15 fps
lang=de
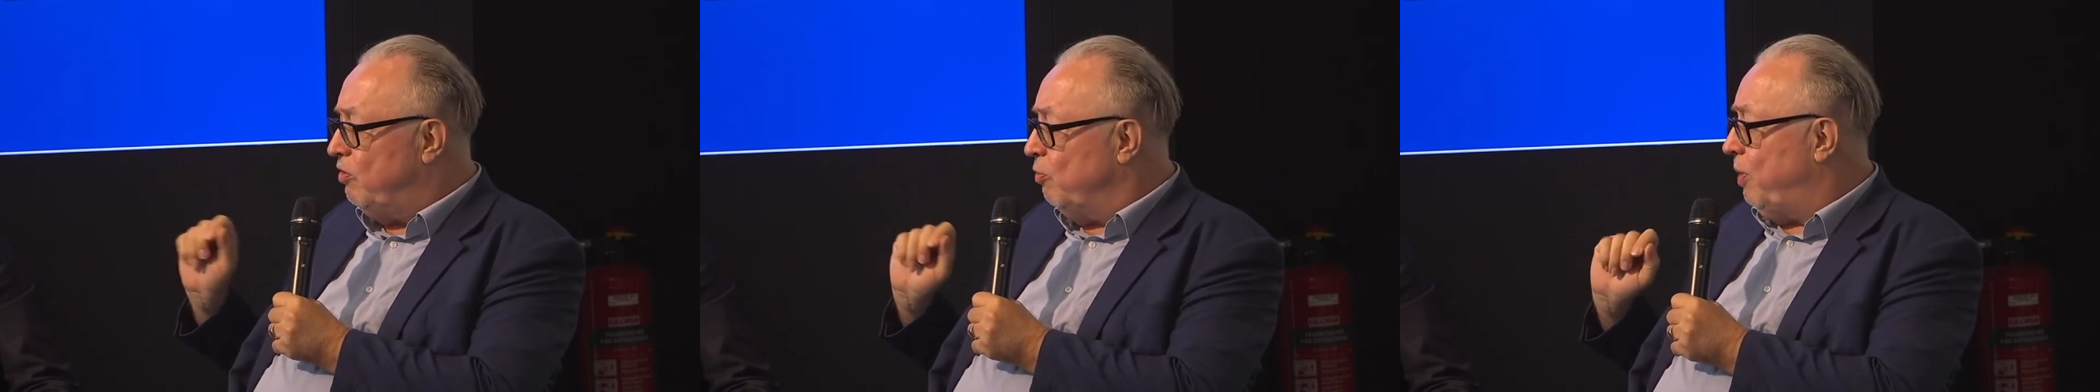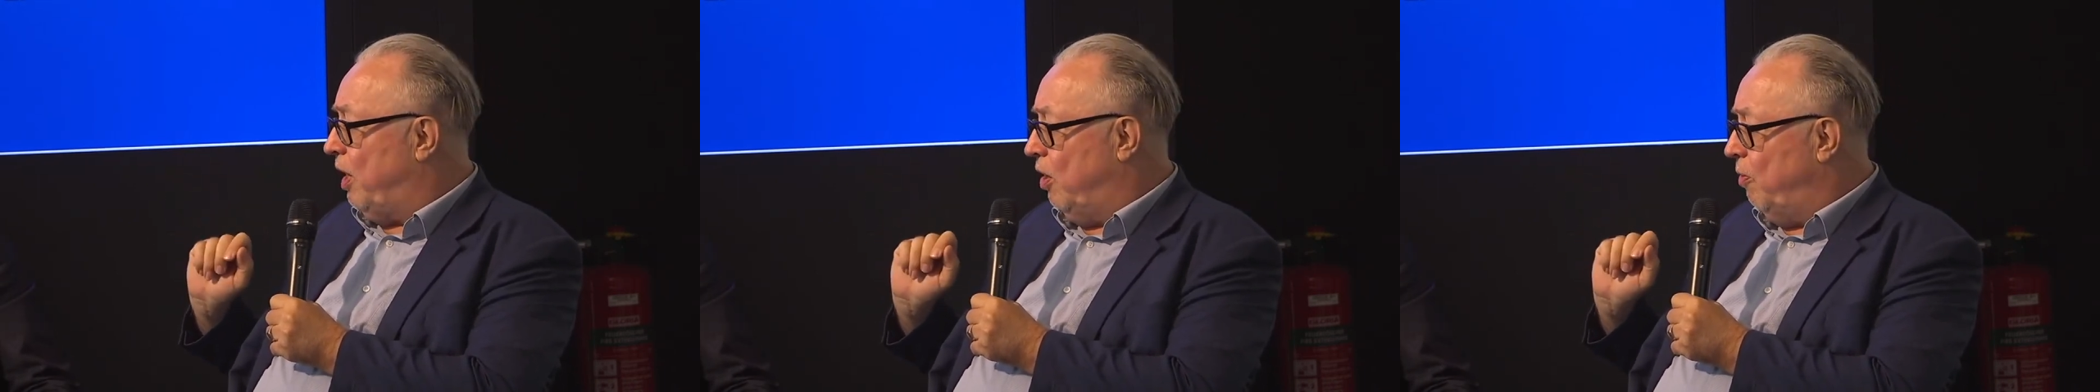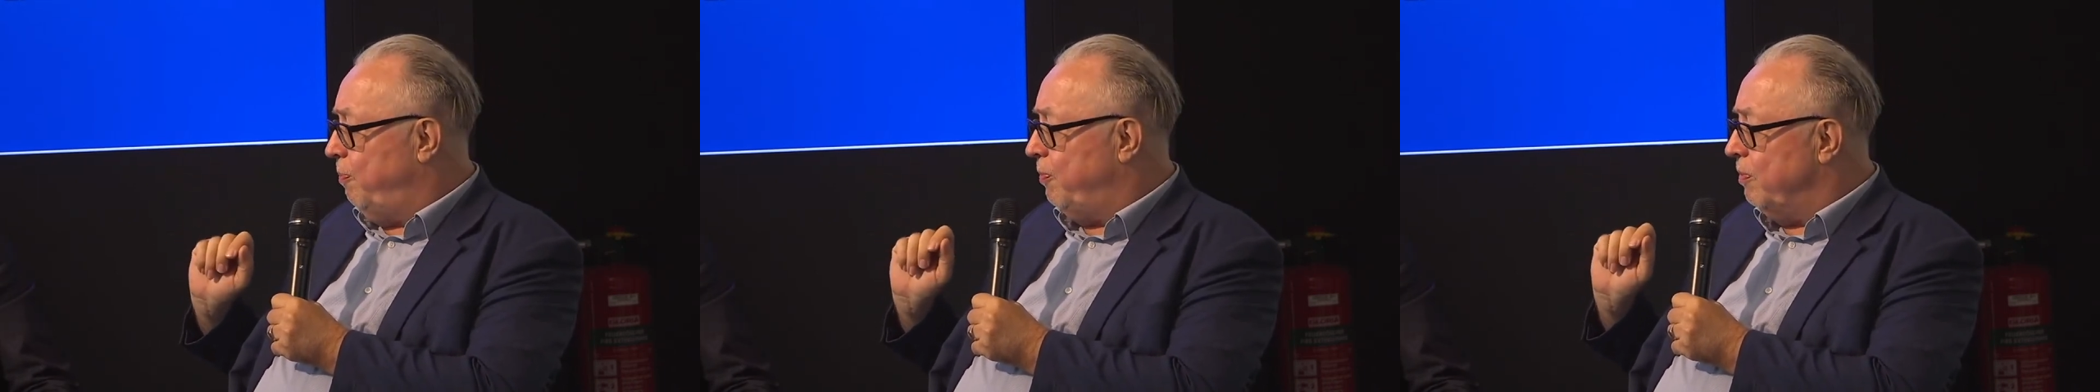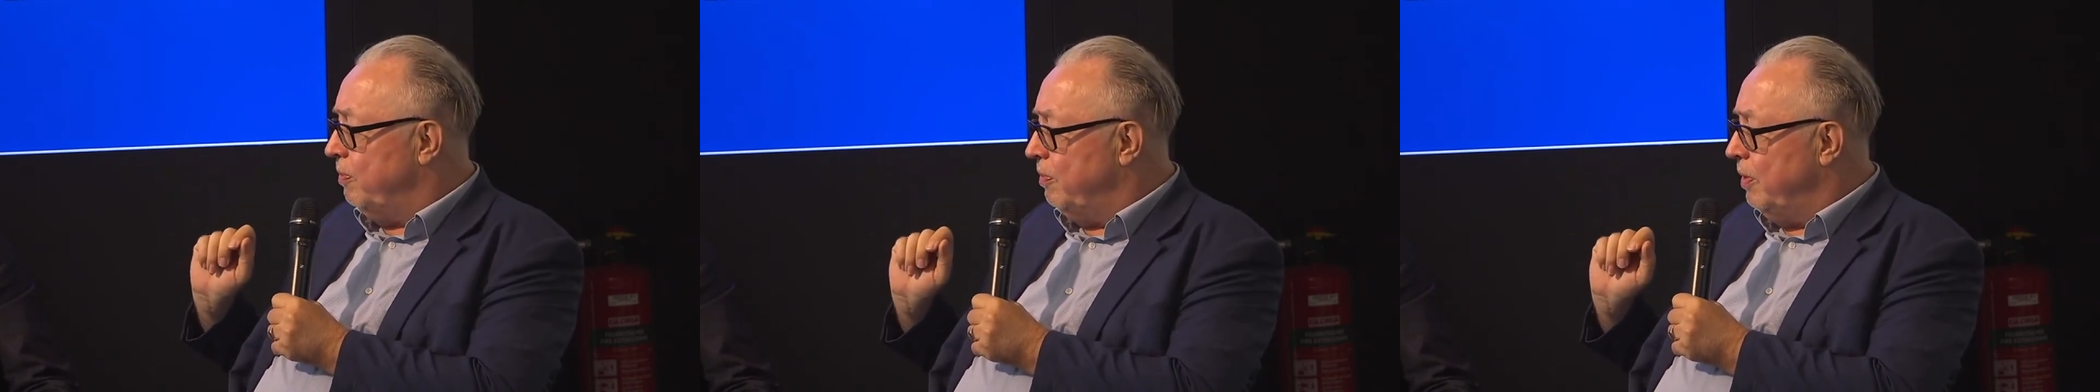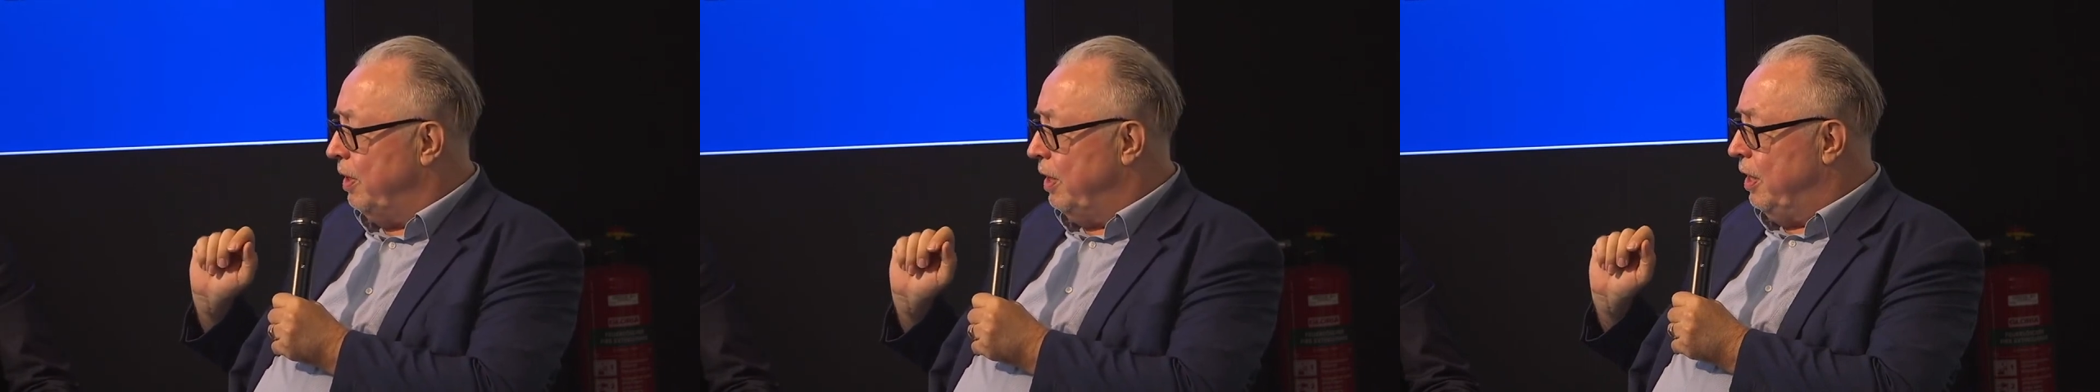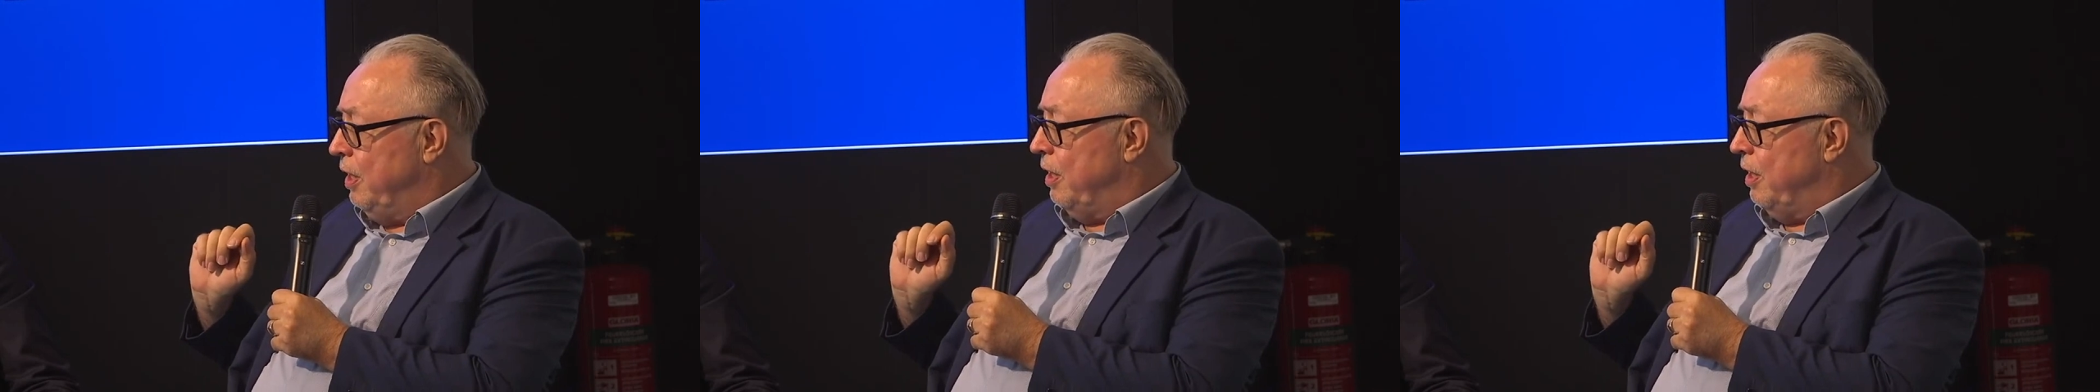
zu behaupten,